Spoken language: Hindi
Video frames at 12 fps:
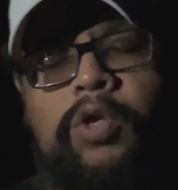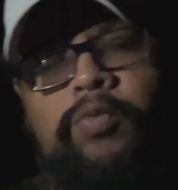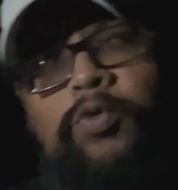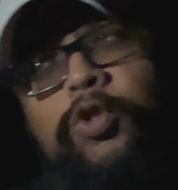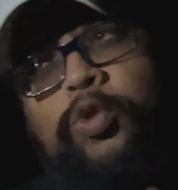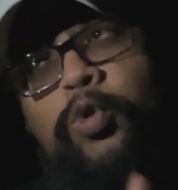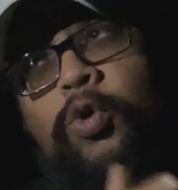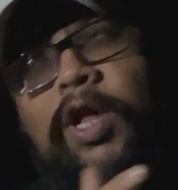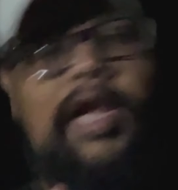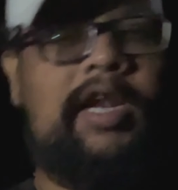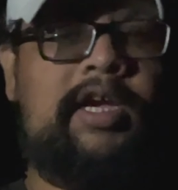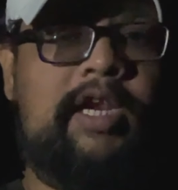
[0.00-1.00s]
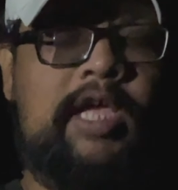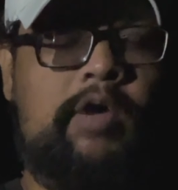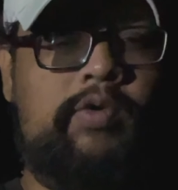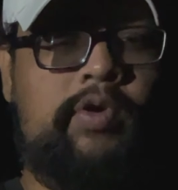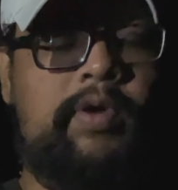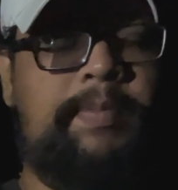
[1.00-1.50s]
वो थोड़ा अलग लिया
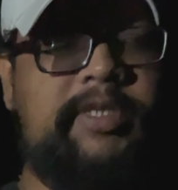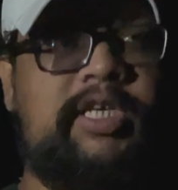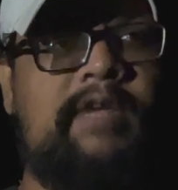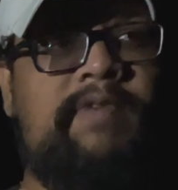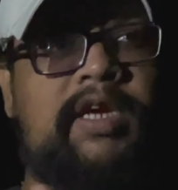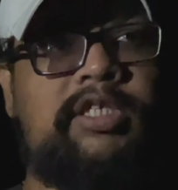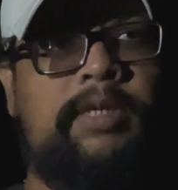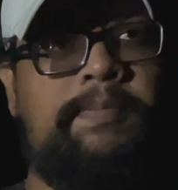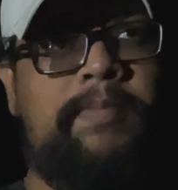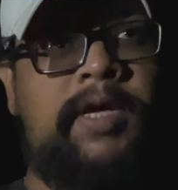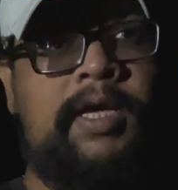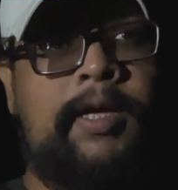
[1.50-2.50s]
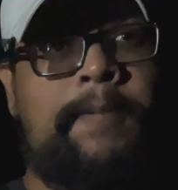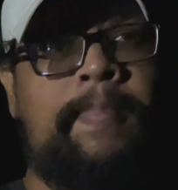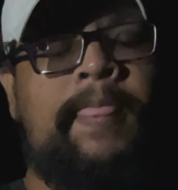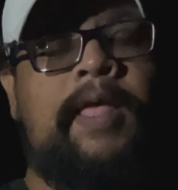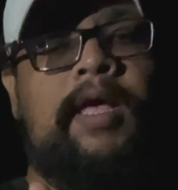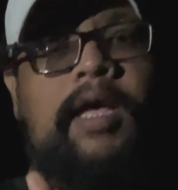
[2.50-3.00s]
हूँ क्योंकि पिछले बार जब मैं
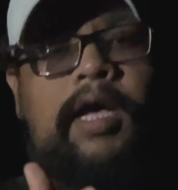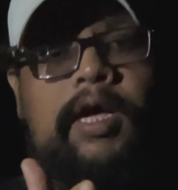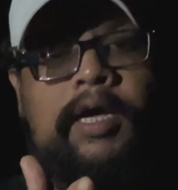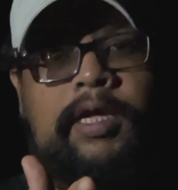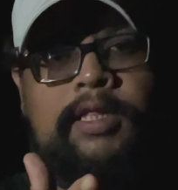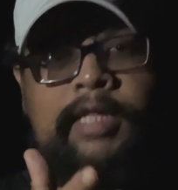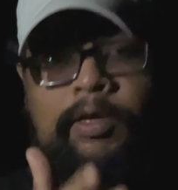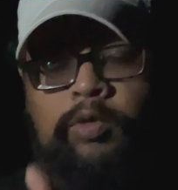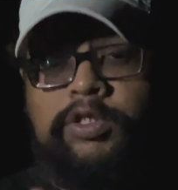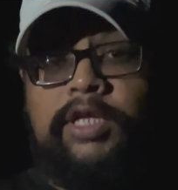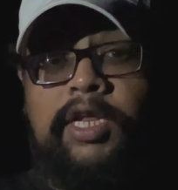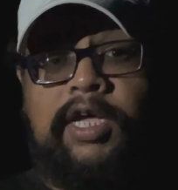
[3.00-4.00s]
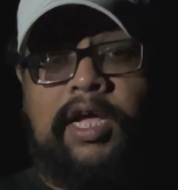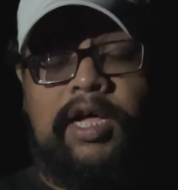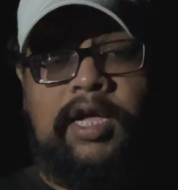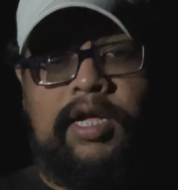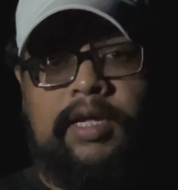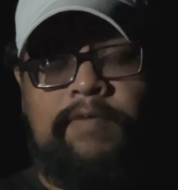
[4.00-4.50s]
देउल झरी का
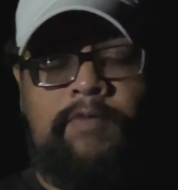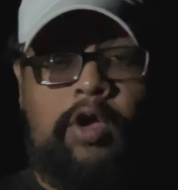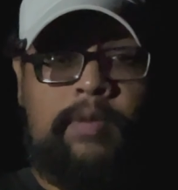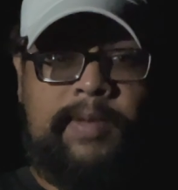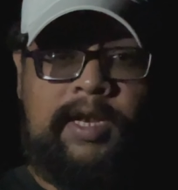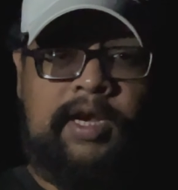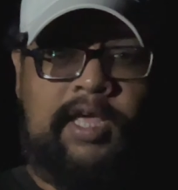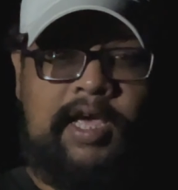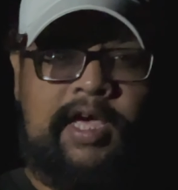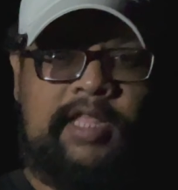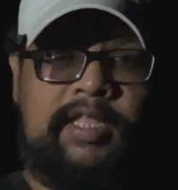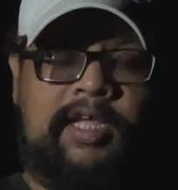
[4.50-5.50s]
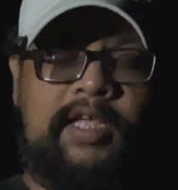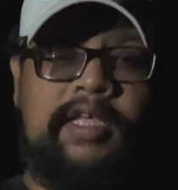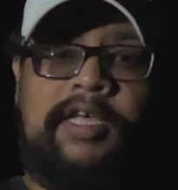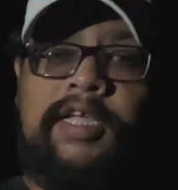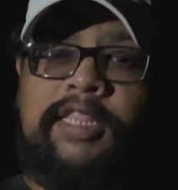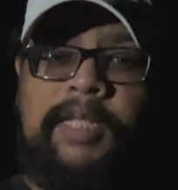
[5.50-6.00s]
व्लॉग बनाने आया था
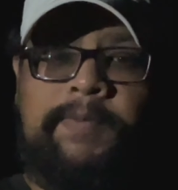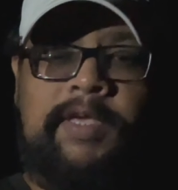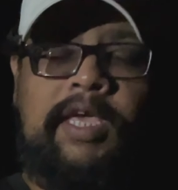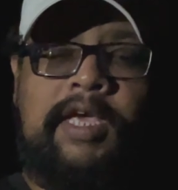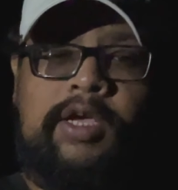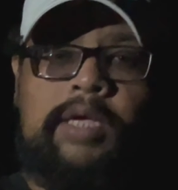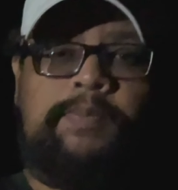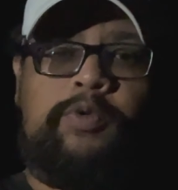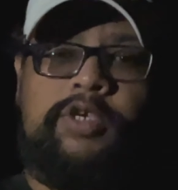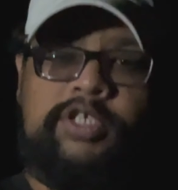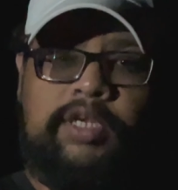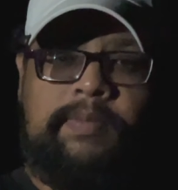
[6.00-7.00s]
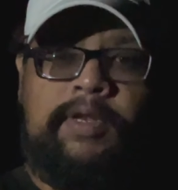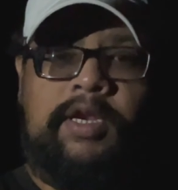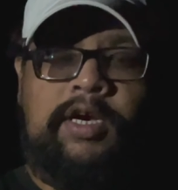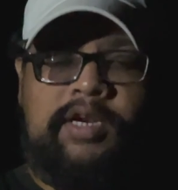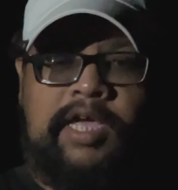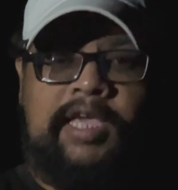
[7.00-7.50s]
तब ये कंपोजिशन मैंने
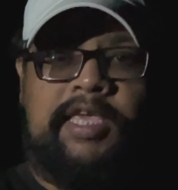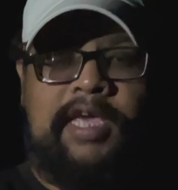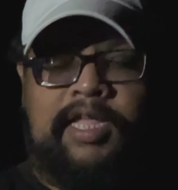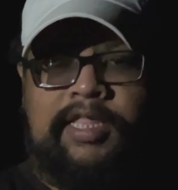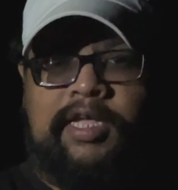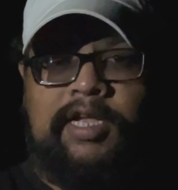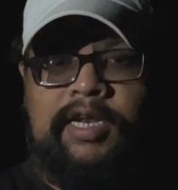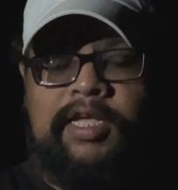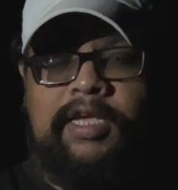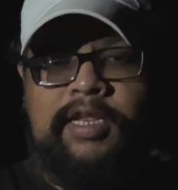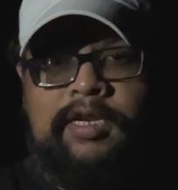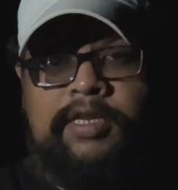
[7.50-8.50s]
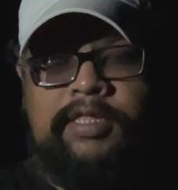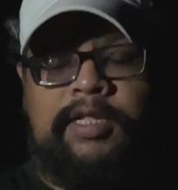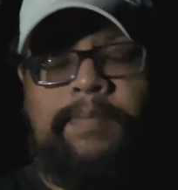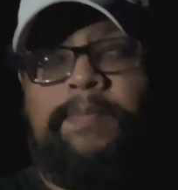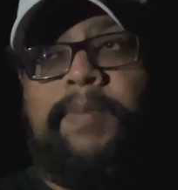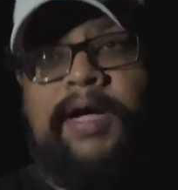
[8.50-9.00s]
ट्राई किया था लेकिन
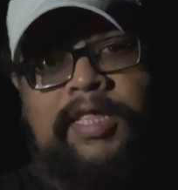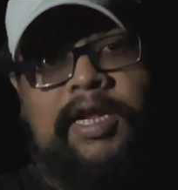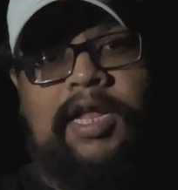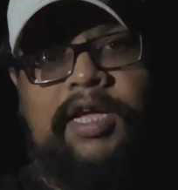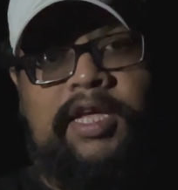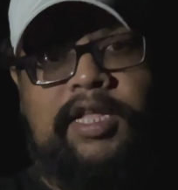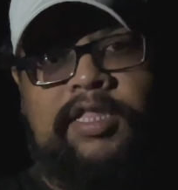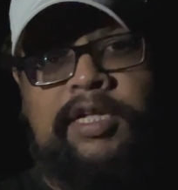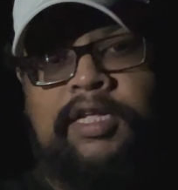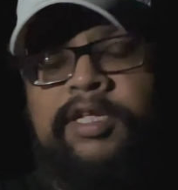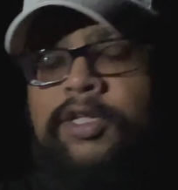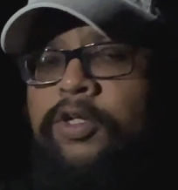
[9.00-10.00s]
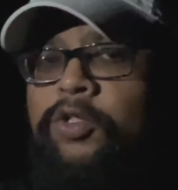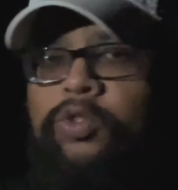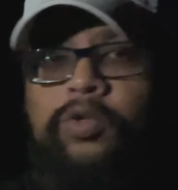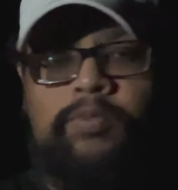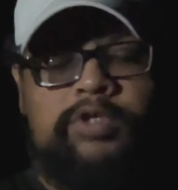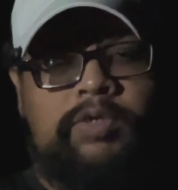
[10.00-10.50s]
तब बादल आ गया था
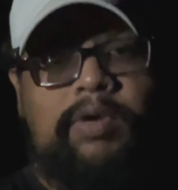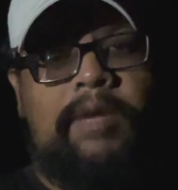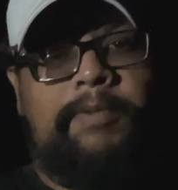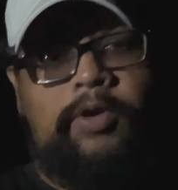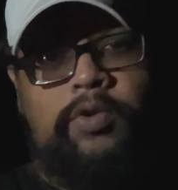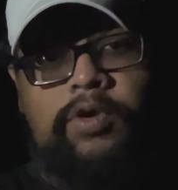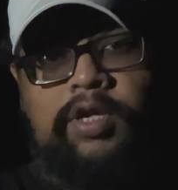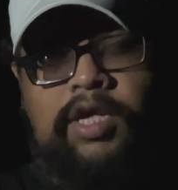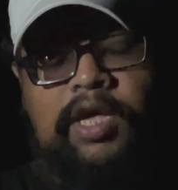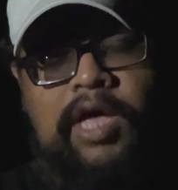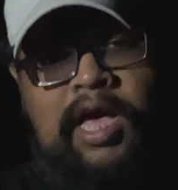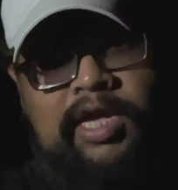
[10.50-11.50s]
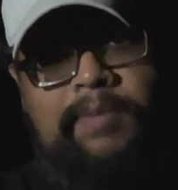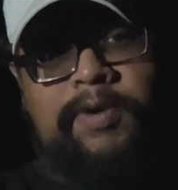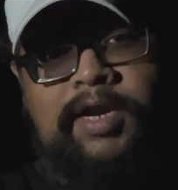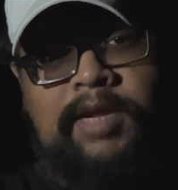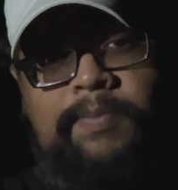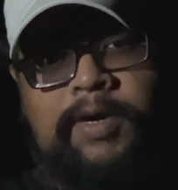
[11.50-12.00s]
तो मुझे वहाँ पर रोक के आगे
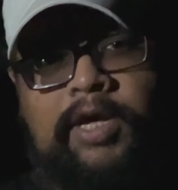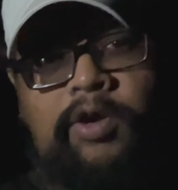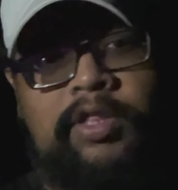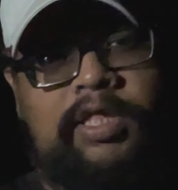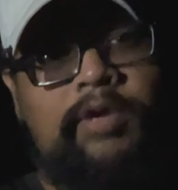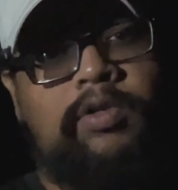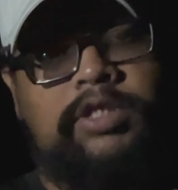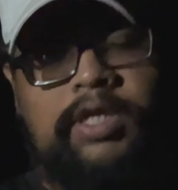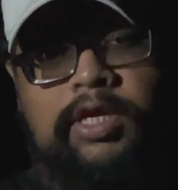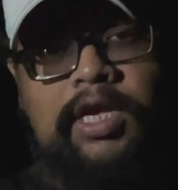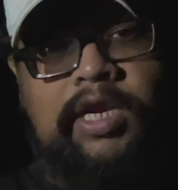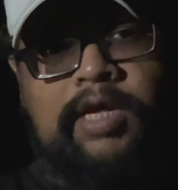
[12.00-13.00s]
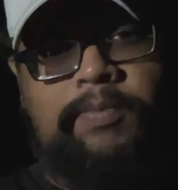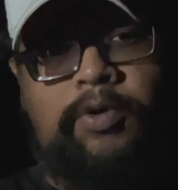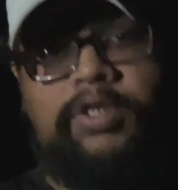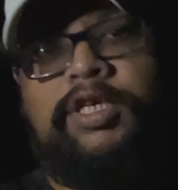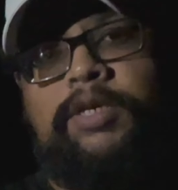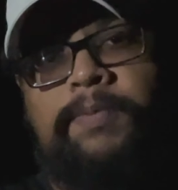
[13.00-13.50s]
बढ़ना पड़ा और देउल झरी के लिए
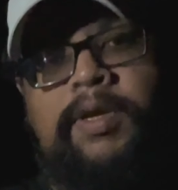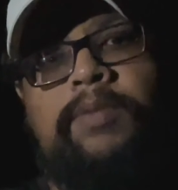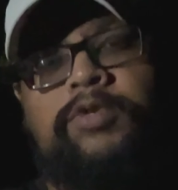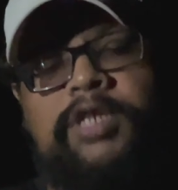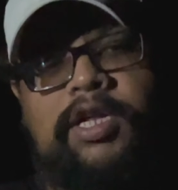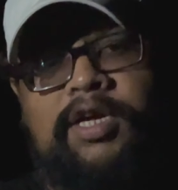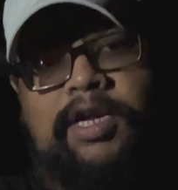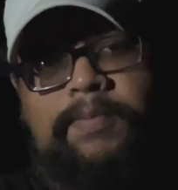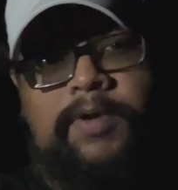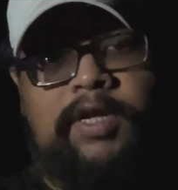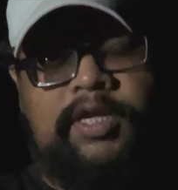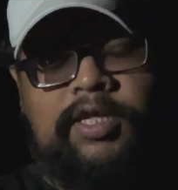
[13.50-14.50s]
प्रोजेक्ट पे मुझे लगना पड़ा